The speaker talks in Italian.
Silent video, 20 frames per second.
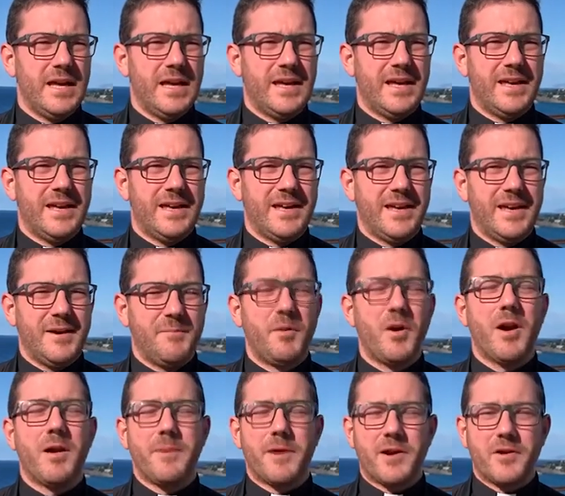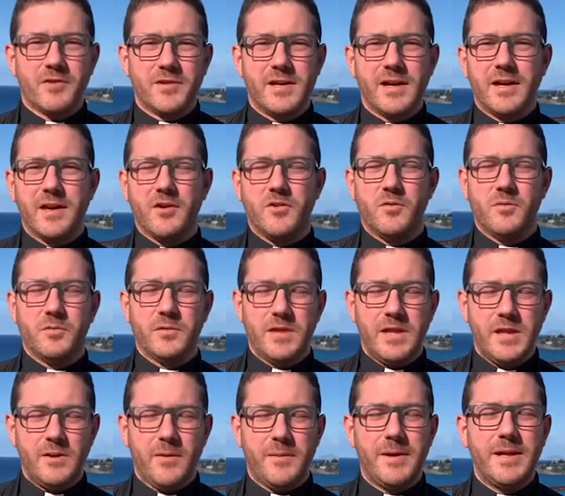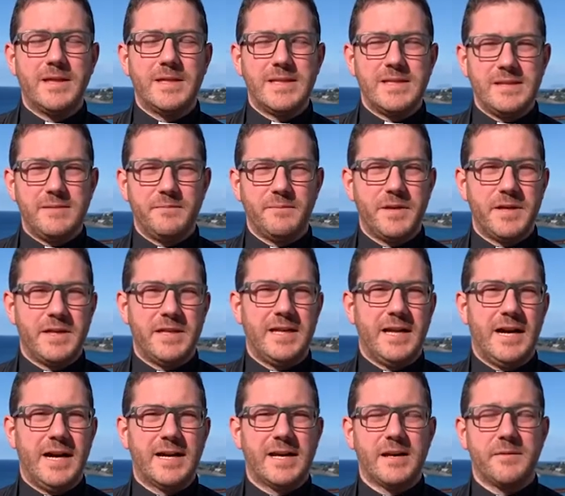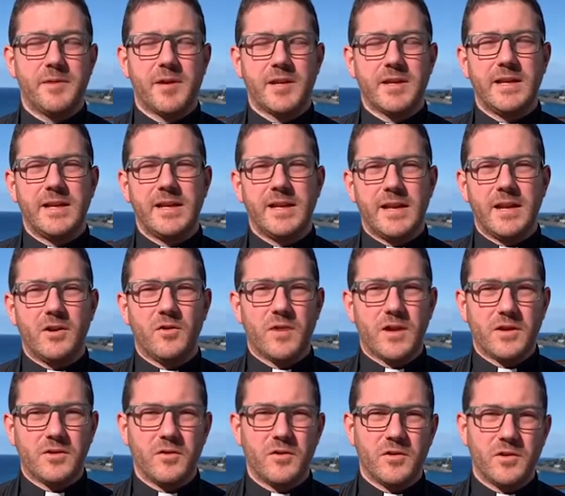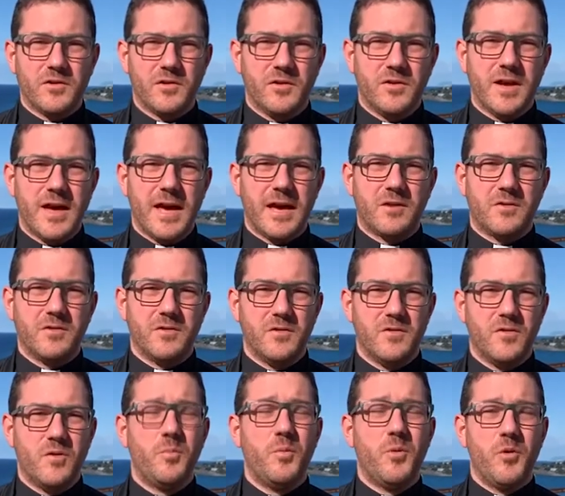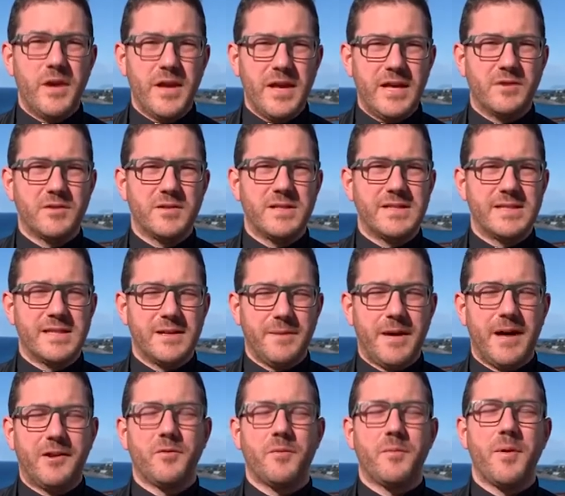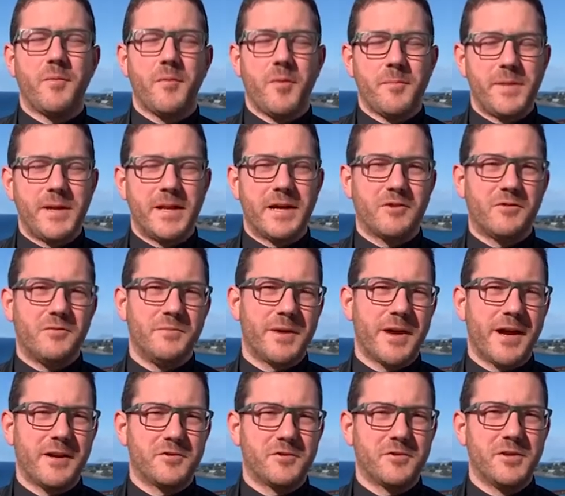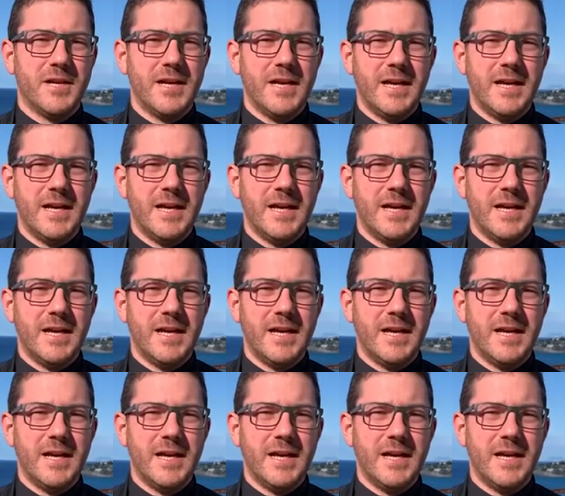E, e, poi la parrocchia che continuamente si impegna anche per tenere l'oratorio ecco, pulito, sistemato, abbiamo appena comprato